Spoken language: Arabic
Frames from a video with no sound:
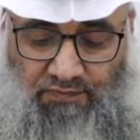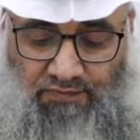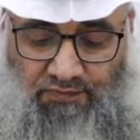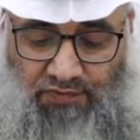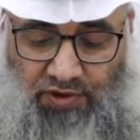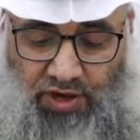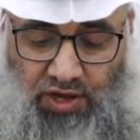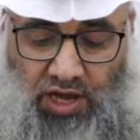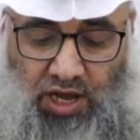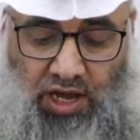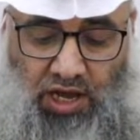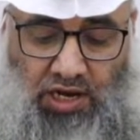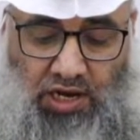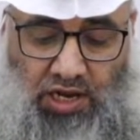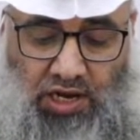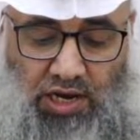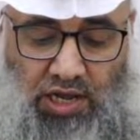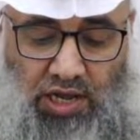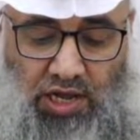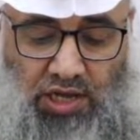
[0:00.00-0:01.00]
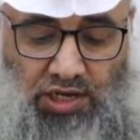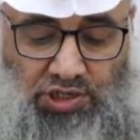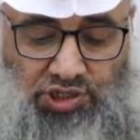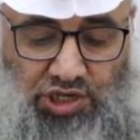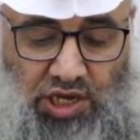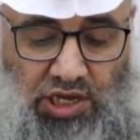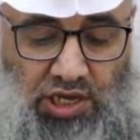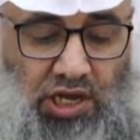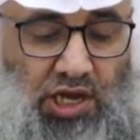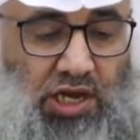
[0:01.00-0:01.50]
فقال لا
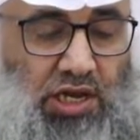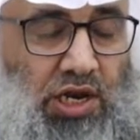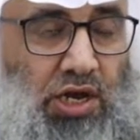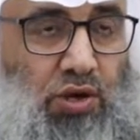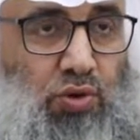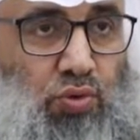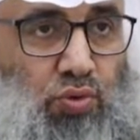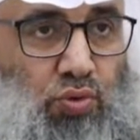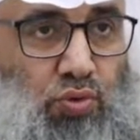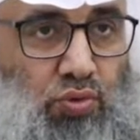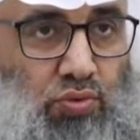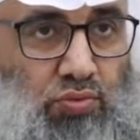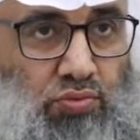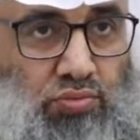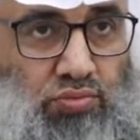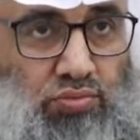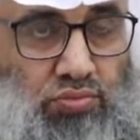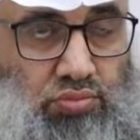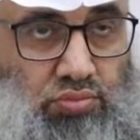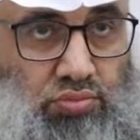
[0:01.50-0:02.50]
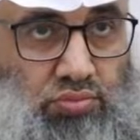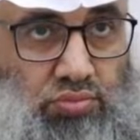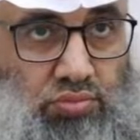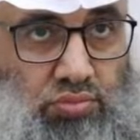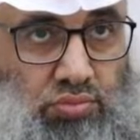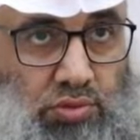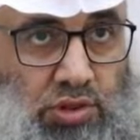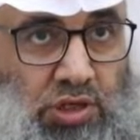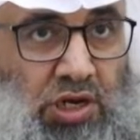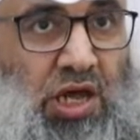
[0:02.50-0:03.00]
شيء له
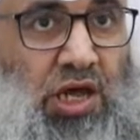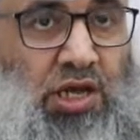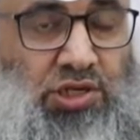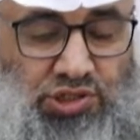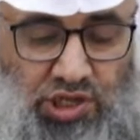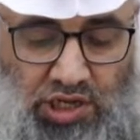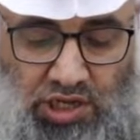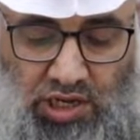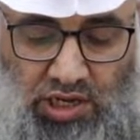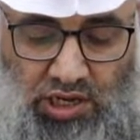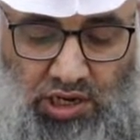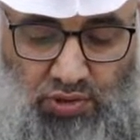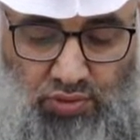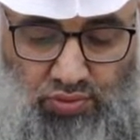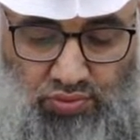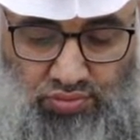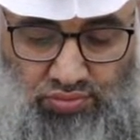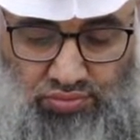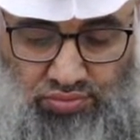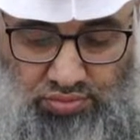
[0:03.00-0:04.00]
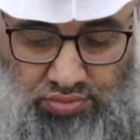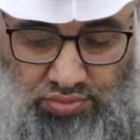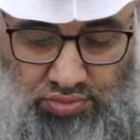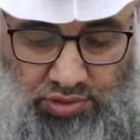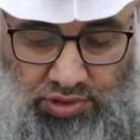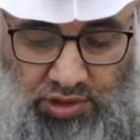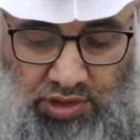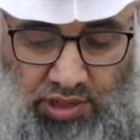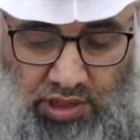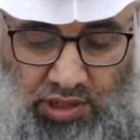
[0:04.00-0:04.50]
لا شيء له
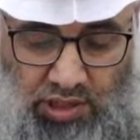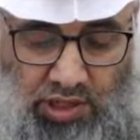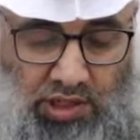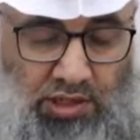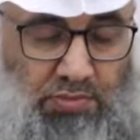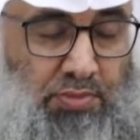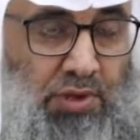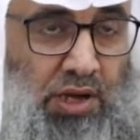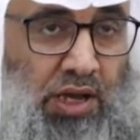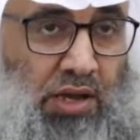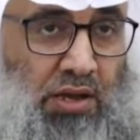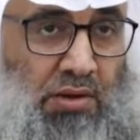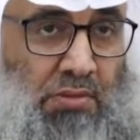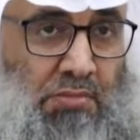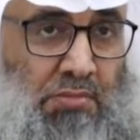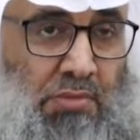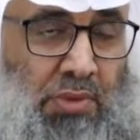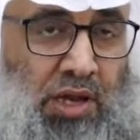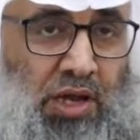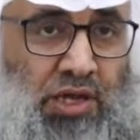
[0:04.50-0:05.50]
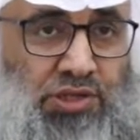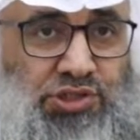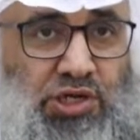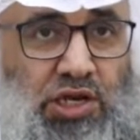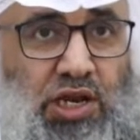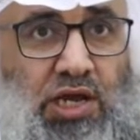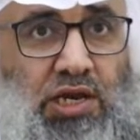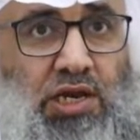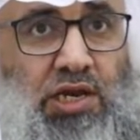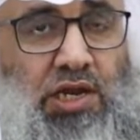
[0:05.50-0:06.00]
يعني ما ما
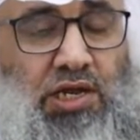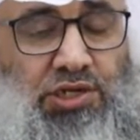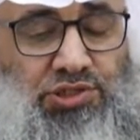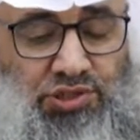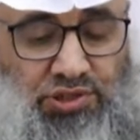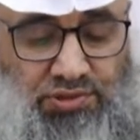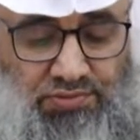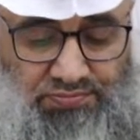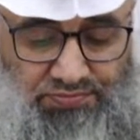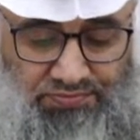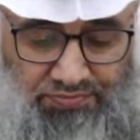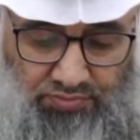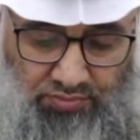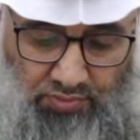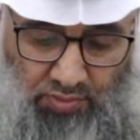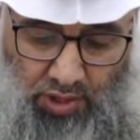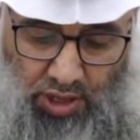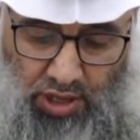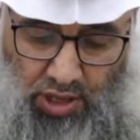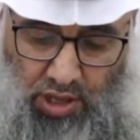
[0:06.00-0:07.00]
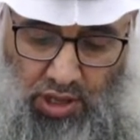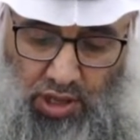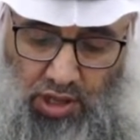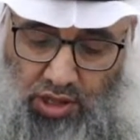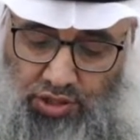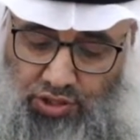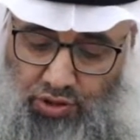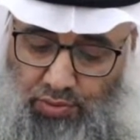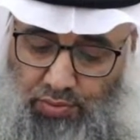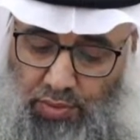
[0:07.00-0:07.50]
حصل على الأجر
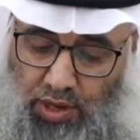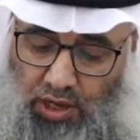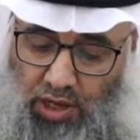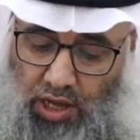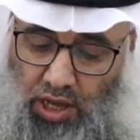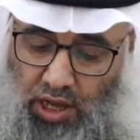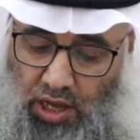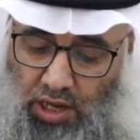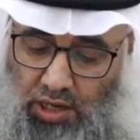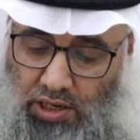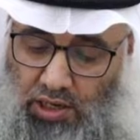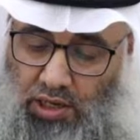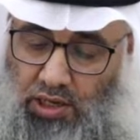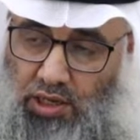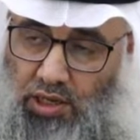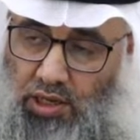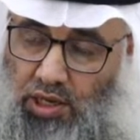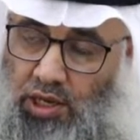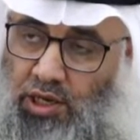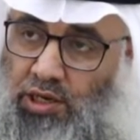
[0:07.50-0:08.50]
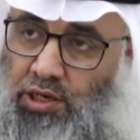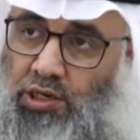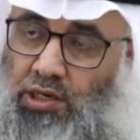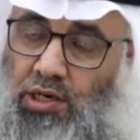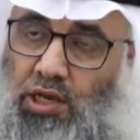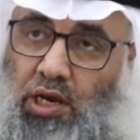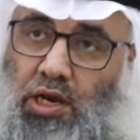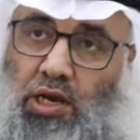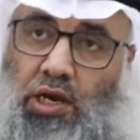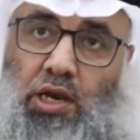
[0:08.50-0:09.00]
ثم قال
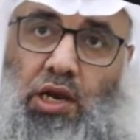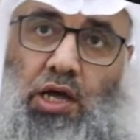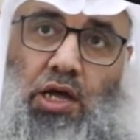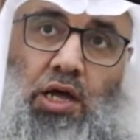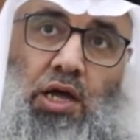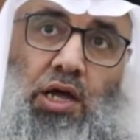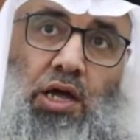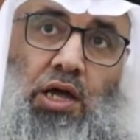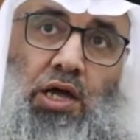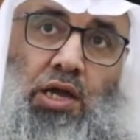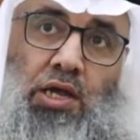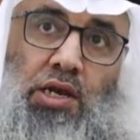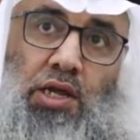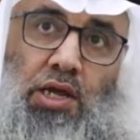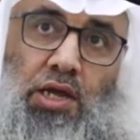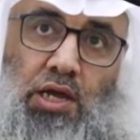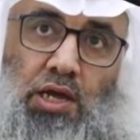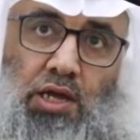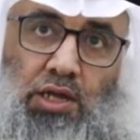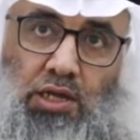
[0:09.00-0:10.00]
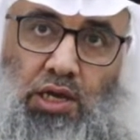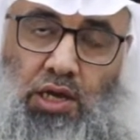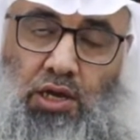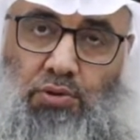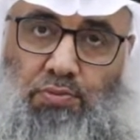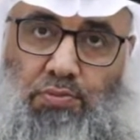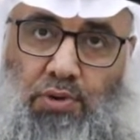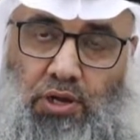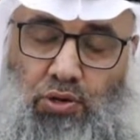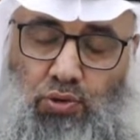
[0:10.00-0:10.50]
إن الله لا
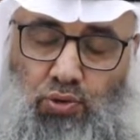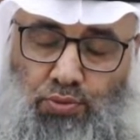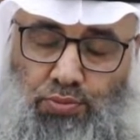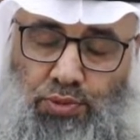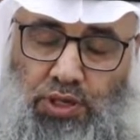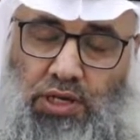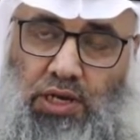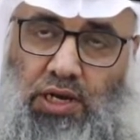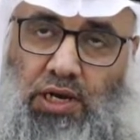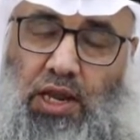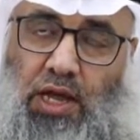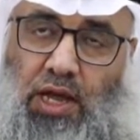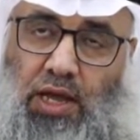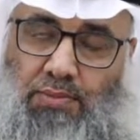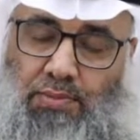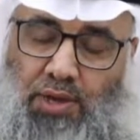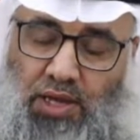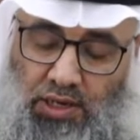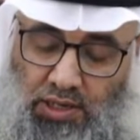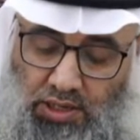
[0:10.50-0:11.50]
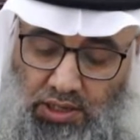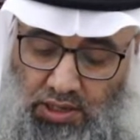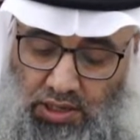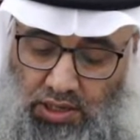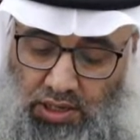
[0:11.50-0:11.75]
يقبل من العمل